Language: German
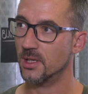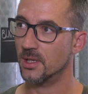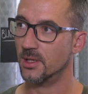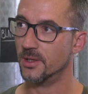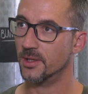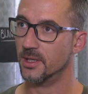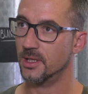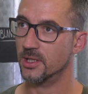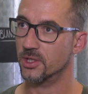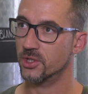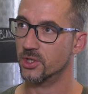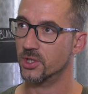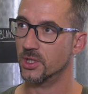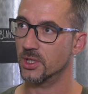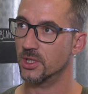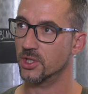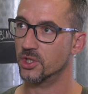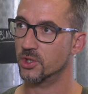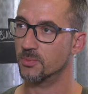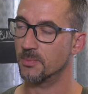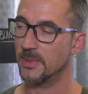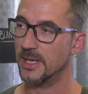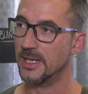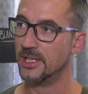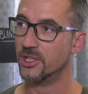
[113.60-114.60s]
Jahr ist,
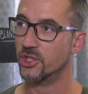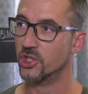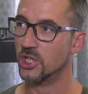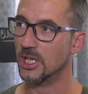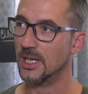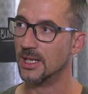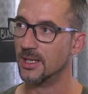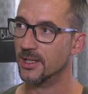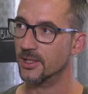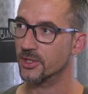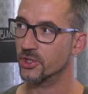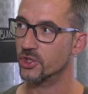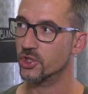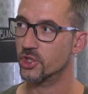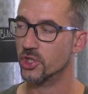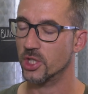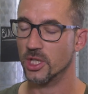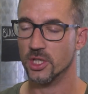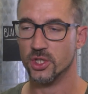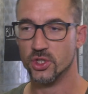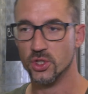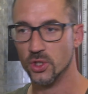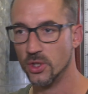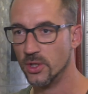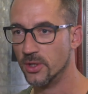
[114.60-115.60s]
ist mehr Challenge,
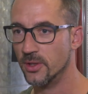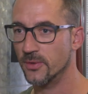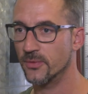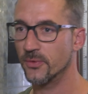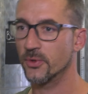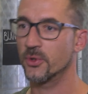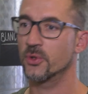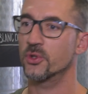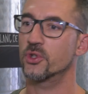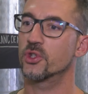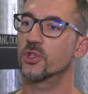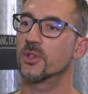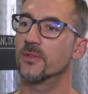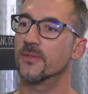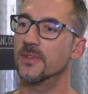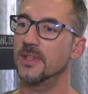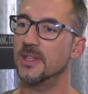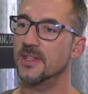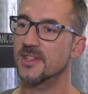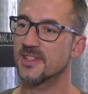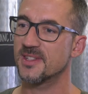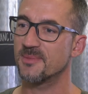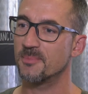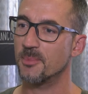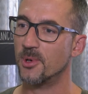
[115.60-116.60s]
einen schönen frischen
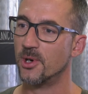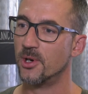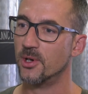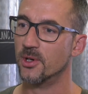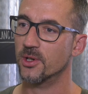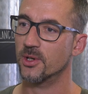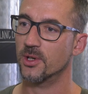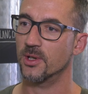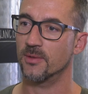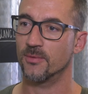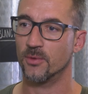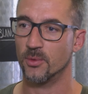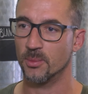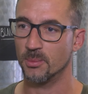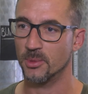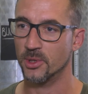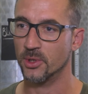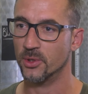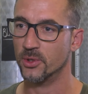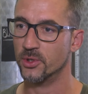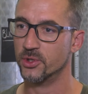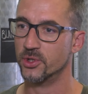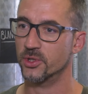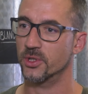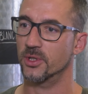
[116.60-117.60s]
Wein zu machen, wo
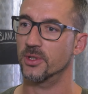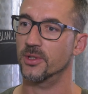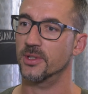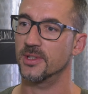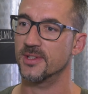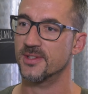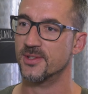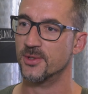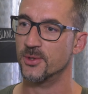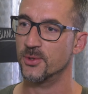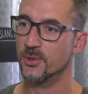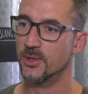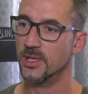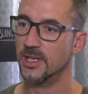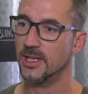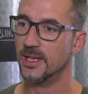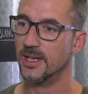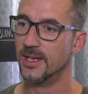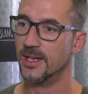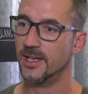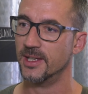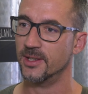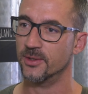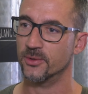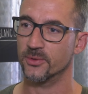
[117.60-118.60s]
wir noch schöne
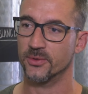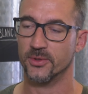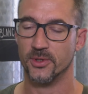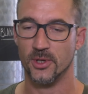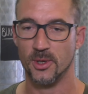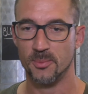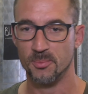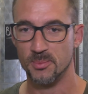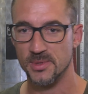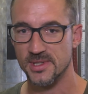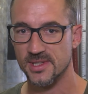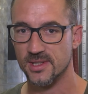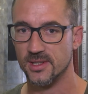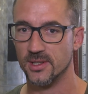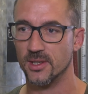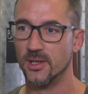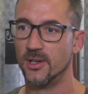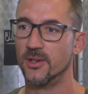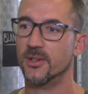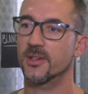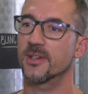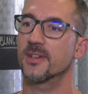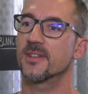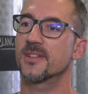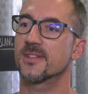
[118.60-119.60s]
Säure haben und etwas
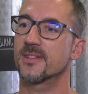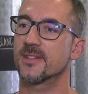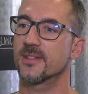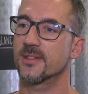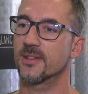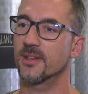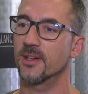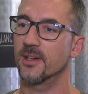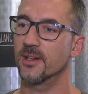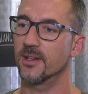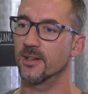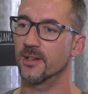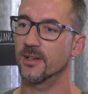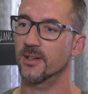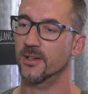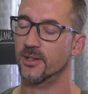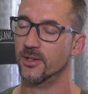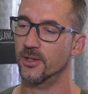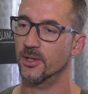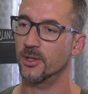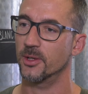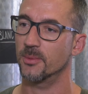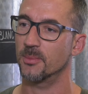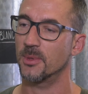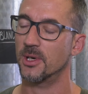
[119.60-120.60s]
Knackiges äh,
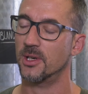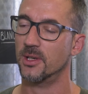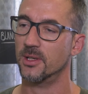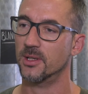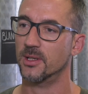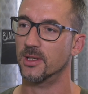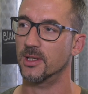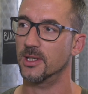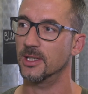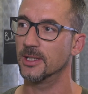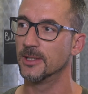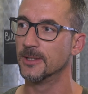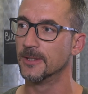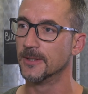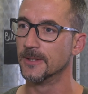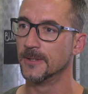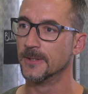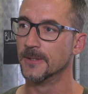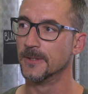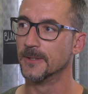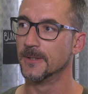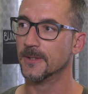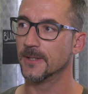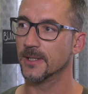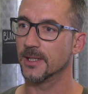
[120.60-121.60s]
können machen
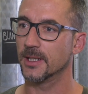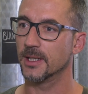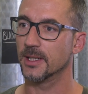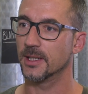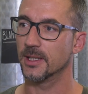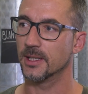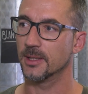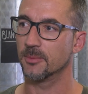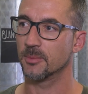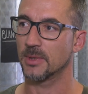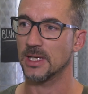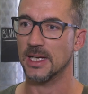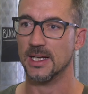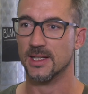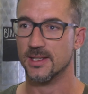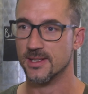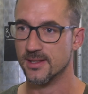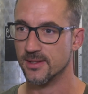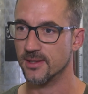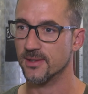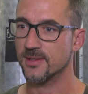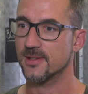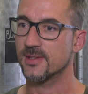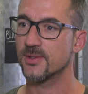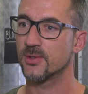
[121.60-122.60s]
können, äh, im
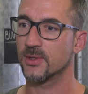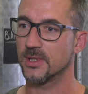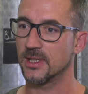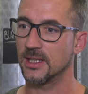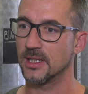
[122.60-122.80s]
Gegensatz zu